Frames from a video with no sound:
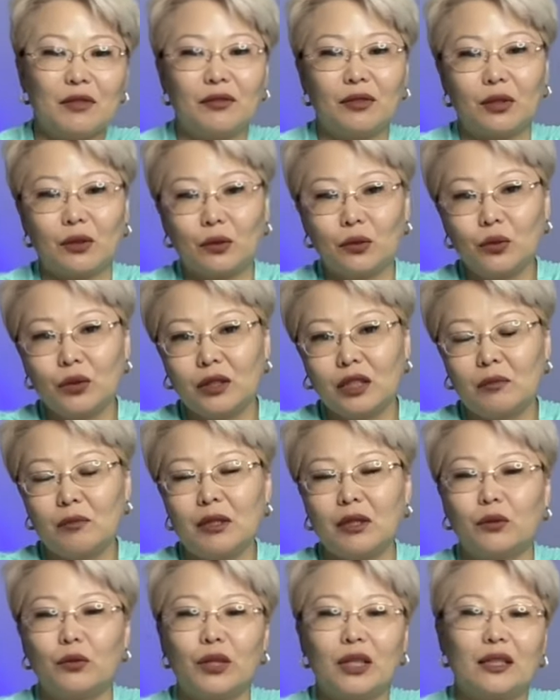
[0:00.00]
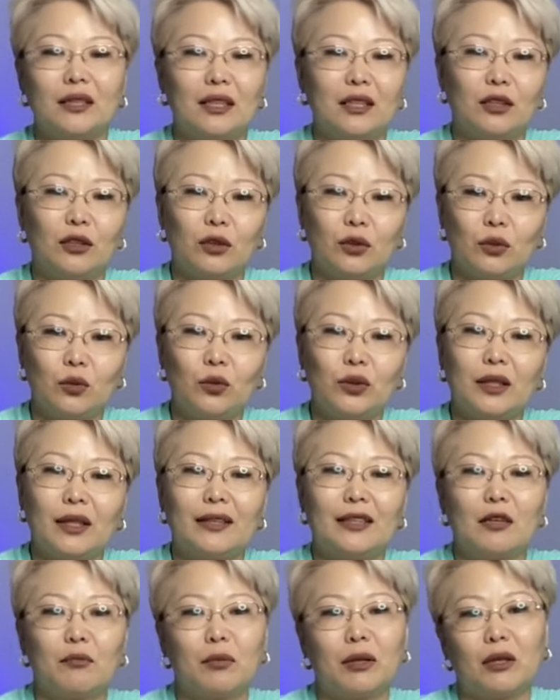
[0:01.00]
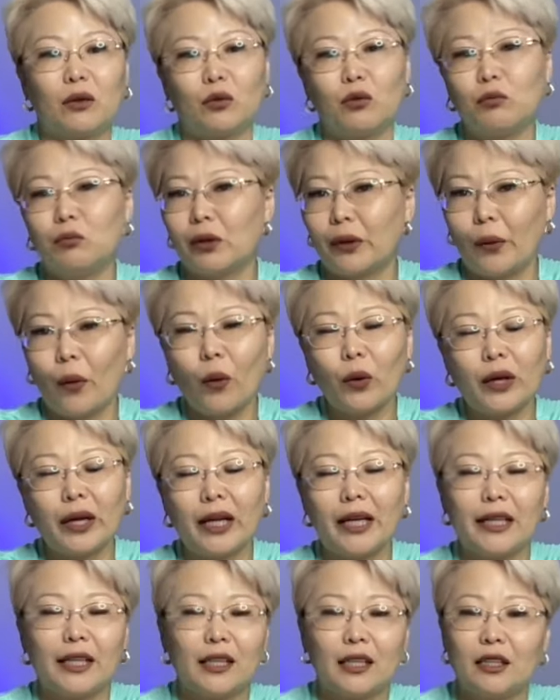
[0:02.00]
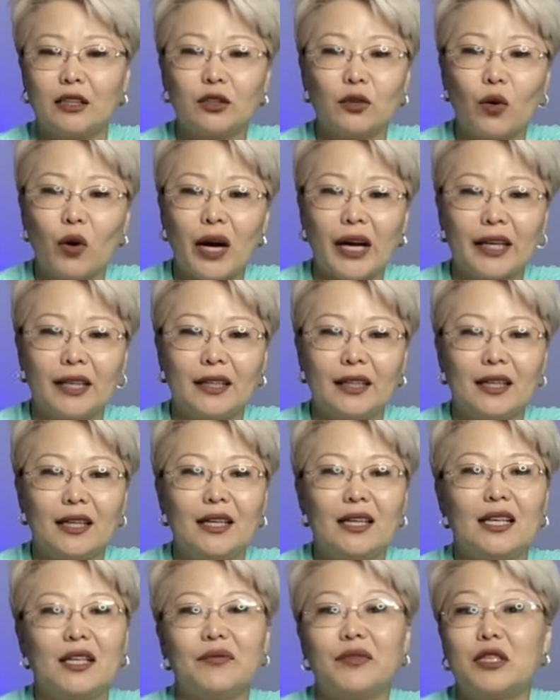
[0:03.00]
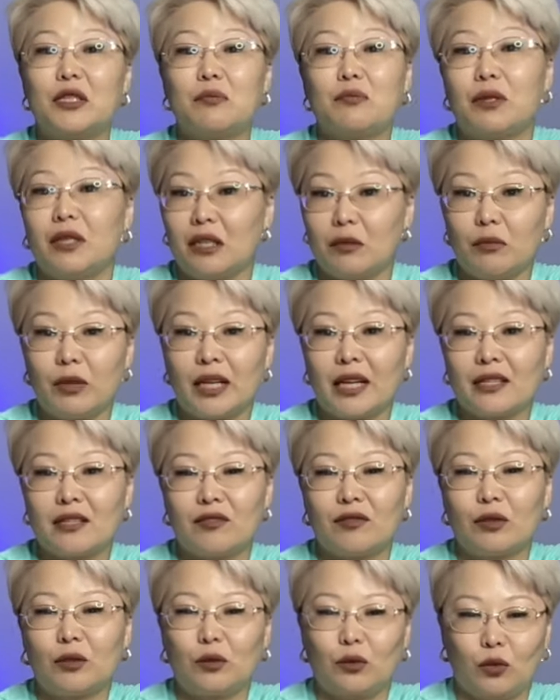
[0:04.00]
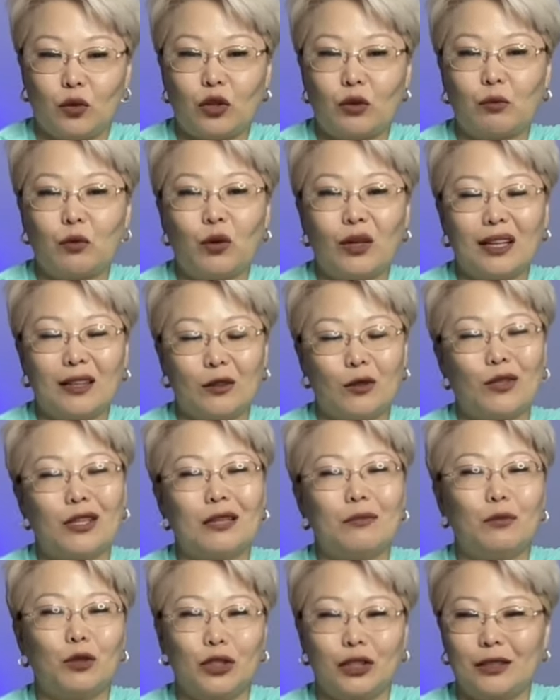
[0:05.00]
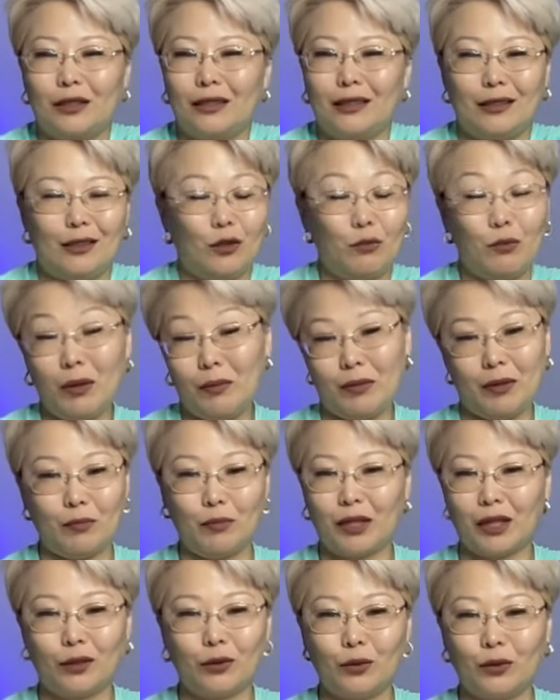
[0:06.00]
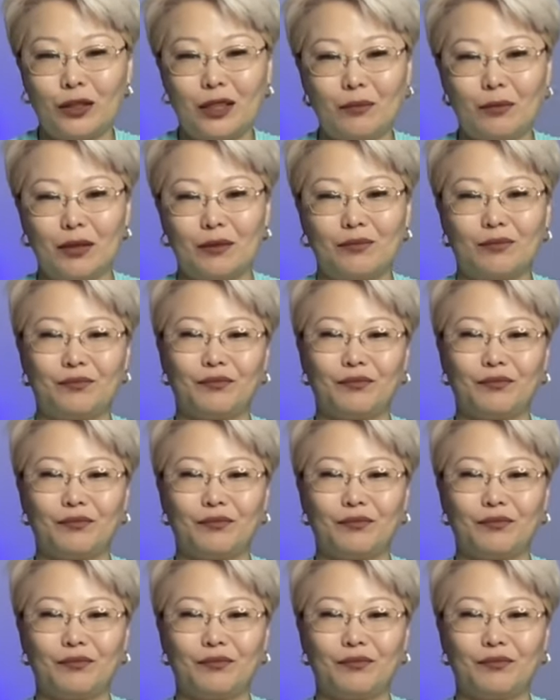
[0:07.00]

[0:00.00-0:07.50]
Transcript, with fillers: фруктами, куриной грудкой на пару, брокколи и киноа. Ведь перебрать свою норму калорий можно любыми продуктами.